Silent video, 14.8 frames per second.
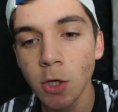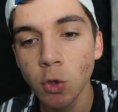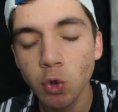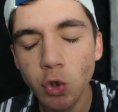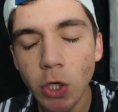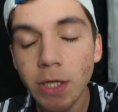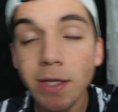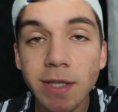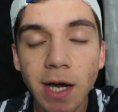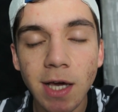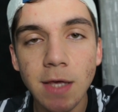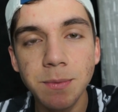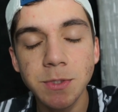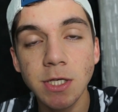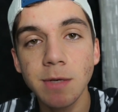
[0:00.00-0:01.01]
Sürekli
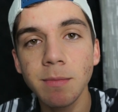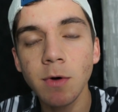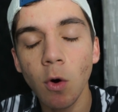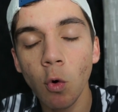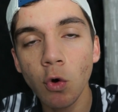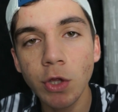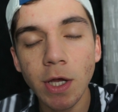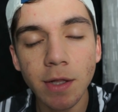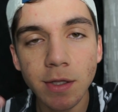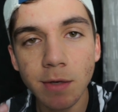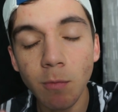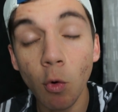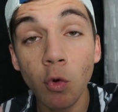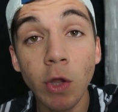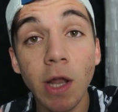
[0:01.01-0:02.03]
takipçilerimi oyuna alırım.
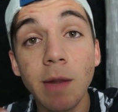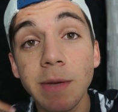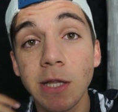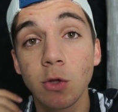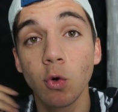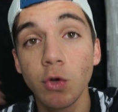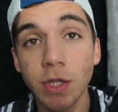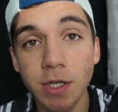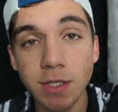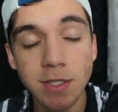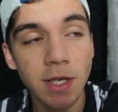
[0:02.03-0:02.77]
Onlarla birlikte oynarız.